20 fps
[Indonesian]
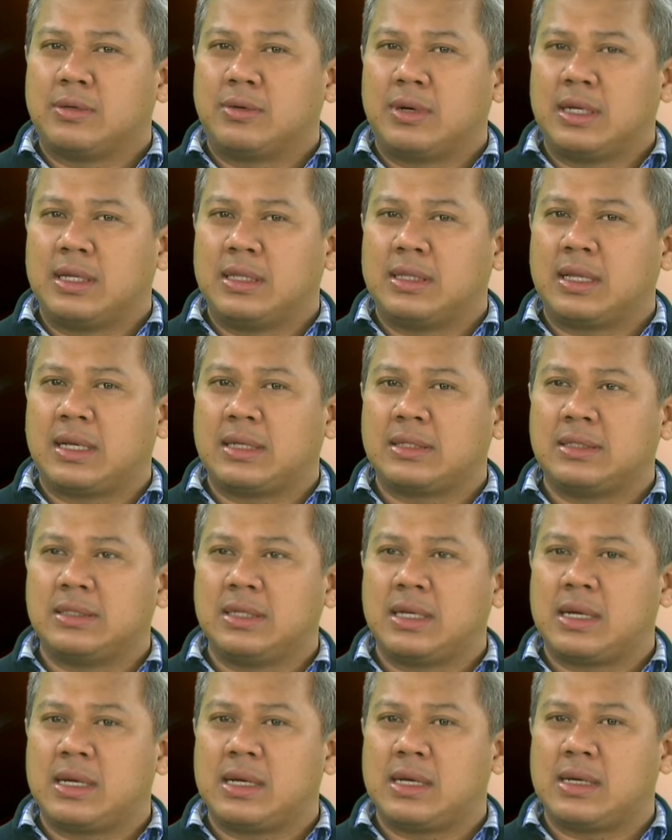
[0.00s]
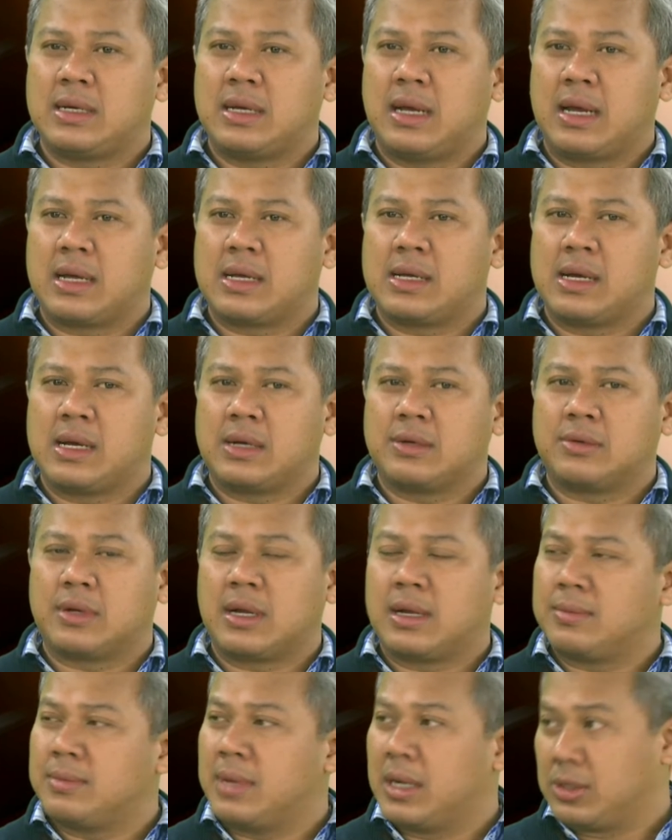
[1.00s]
kualitasnya agak
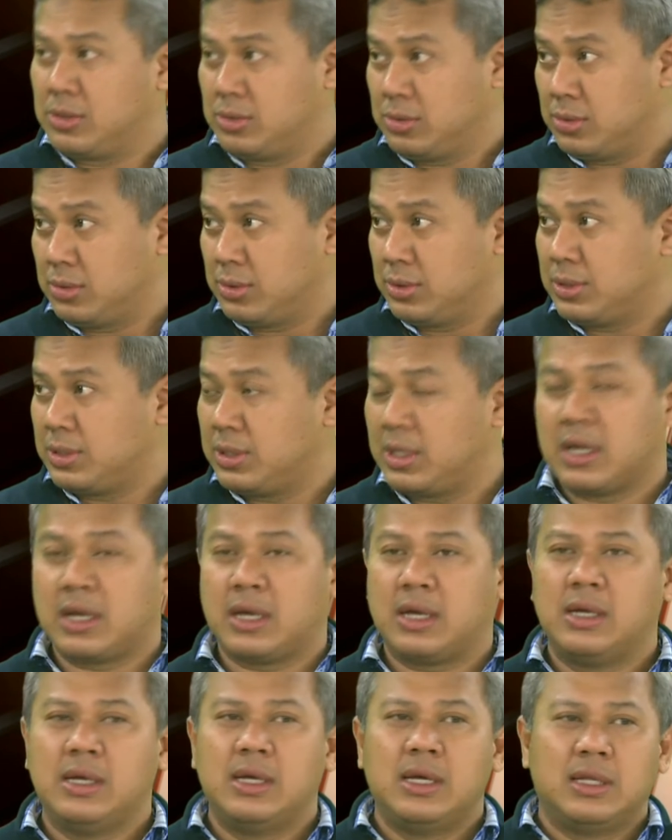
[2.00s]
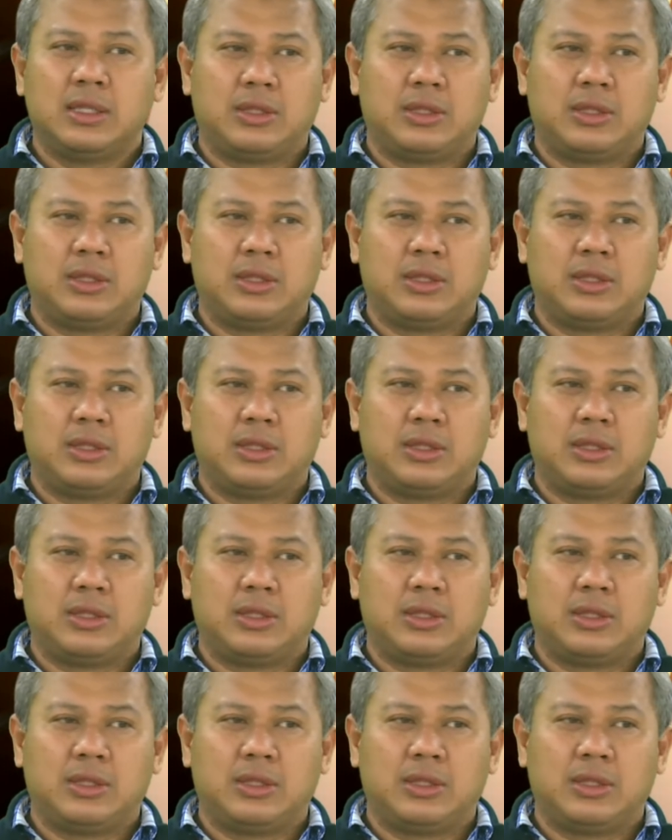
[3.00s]
kurang bagus ya,